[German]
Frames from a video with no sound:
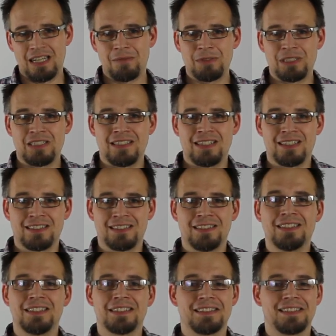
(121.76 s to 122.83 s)
Arbeitstages
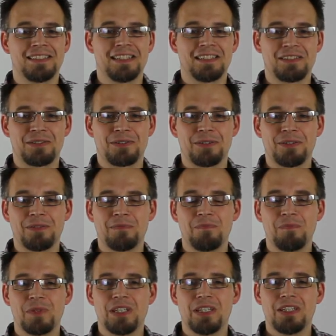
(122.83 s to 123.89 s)
hinter sich lassen können.
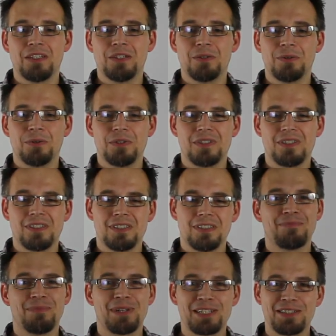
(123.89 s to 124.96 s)
Und
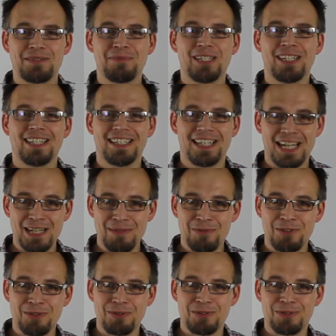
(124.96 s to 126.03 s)
maximal eine halbe
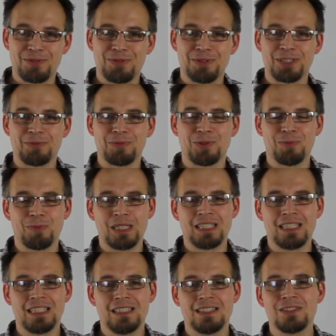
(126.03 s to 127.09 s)
Stunde vor dem zu Bett
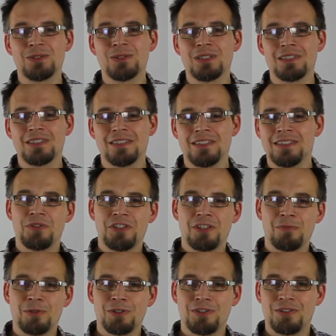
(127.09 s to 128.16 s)
gehen sollten Sie sich
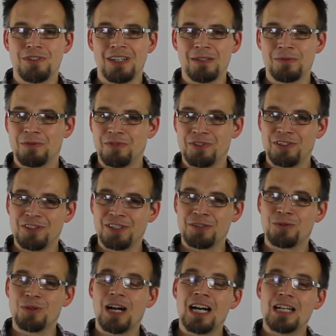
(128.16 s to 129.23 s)
mit einem gewissen
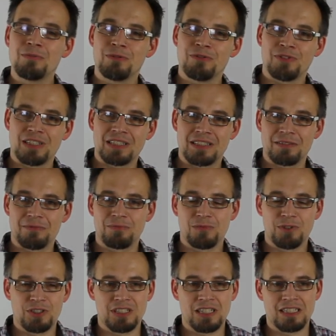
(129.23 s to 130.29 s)
Ritual befassen.
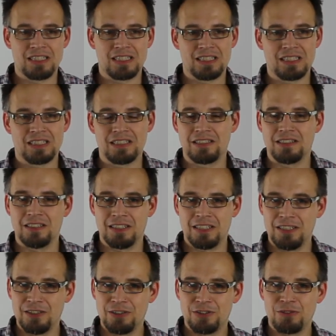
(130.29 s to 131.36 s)
Das kann sein, dass Sie die
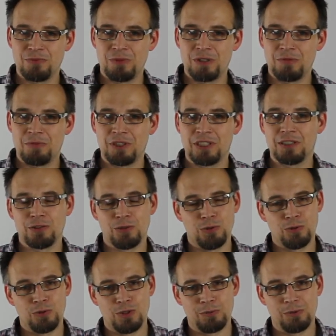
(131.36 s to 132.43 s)
Kinder zu Bett bringen,
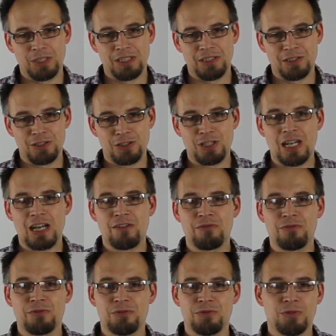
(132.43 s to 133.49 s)
gucken, ob die Kinder
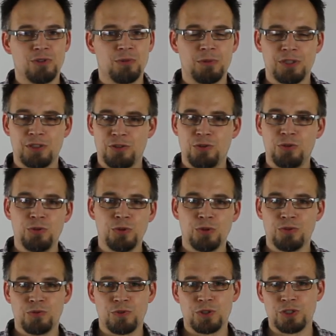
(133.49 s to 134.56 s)
schlafen, nochmal die
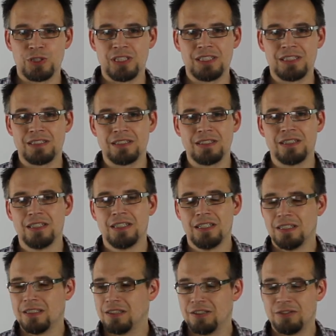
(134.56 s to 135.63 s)
Türen verschließen,
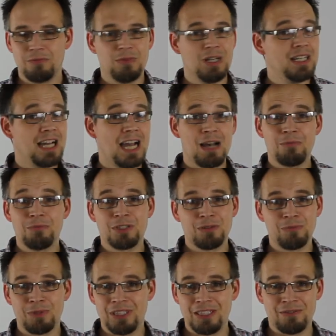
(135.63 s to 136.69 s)
ähm, ein
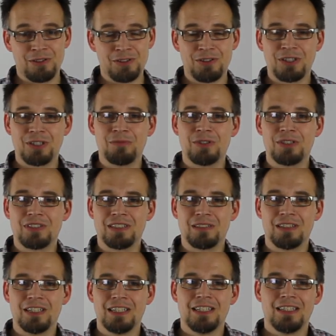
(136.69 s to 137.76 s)
Abendgebet, was auch immer
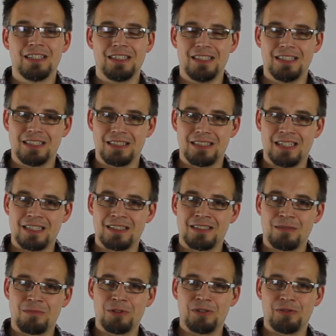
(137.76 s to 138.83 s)
Sie in Ihren
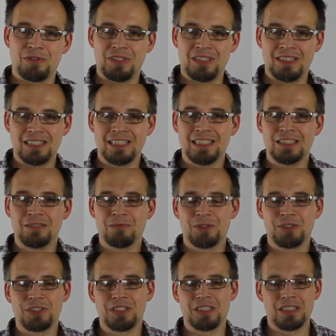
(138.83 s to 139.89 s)
Tagesablauf integrieren
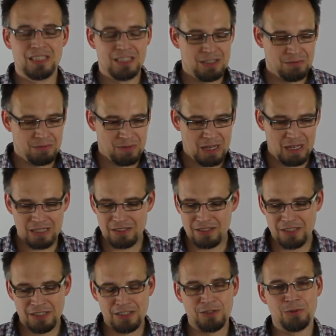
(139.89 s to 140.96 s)
möchten. Machen Sie
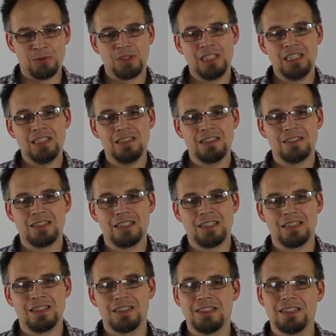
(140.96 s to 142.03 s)
Ihre ihre Routine,
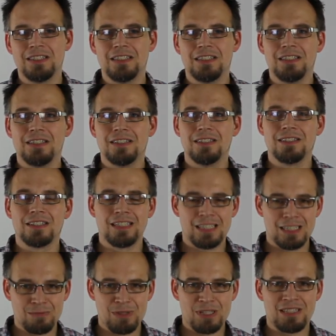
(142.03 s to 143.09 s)
denn je
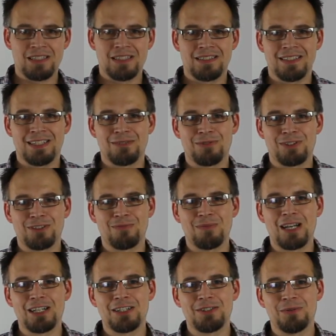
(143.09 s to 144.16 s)
regelmäßiger sie etwas
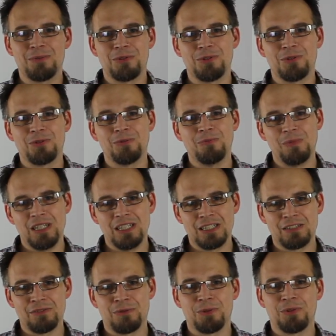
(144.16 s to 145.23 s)
machen, umso mehr
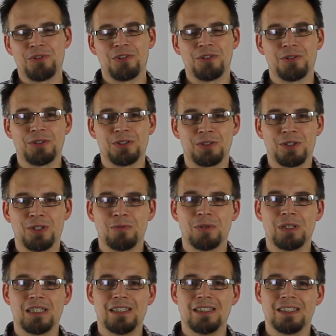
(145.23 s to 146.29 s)
gewöhnt sich auch ihr Körper
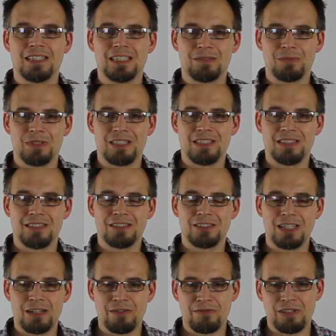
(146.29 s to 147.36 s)
an die regelmäßigen
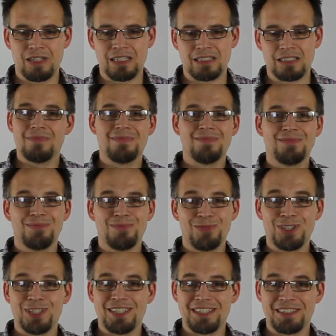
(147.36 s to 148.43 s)
Schlafphasen.
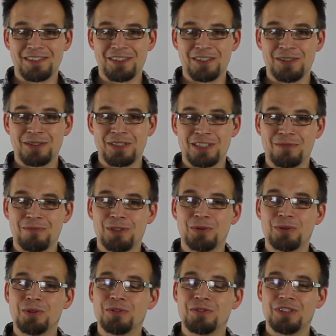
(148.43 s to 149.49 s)
Wichtig ist auch, dass man
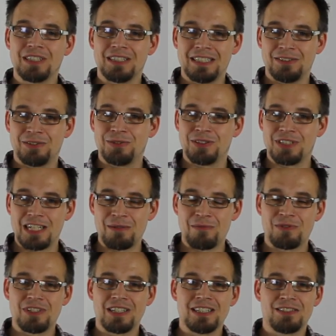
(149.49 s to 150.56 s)
ungefähr zur selben
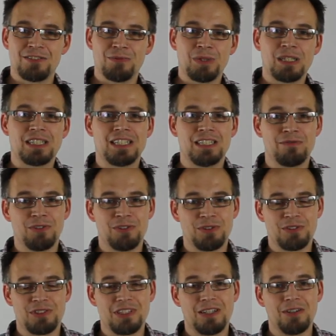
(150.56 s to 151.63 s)
Zeit zu Bett geht wie
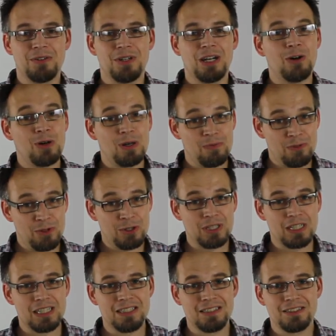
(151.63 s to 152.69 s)
sonst auch. Auch am
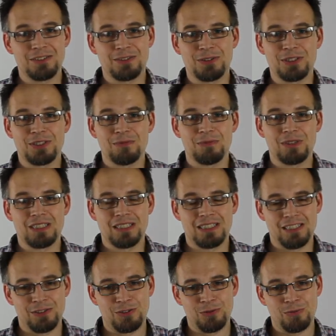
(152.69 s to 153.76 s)
Wochenende sollte man
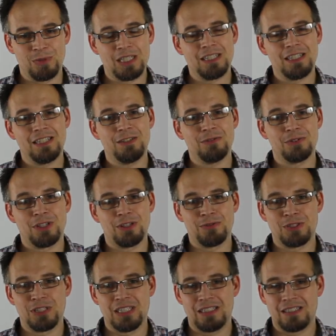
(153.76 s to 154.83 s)
die zu Bett geh- und
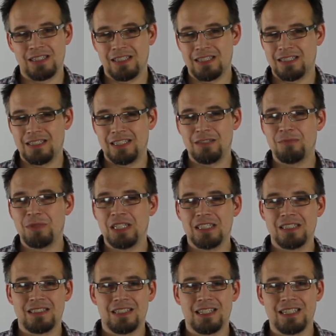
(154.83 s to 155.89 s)
Aufstehzeiten nicht mehr
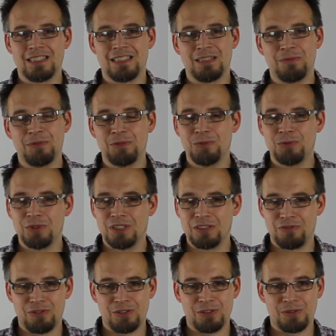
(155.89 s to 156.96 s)
als 30 Minuten nach
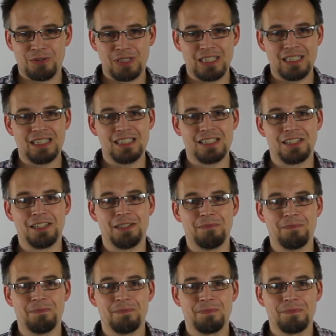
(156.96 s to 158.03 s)
vorne oder hinten schieben.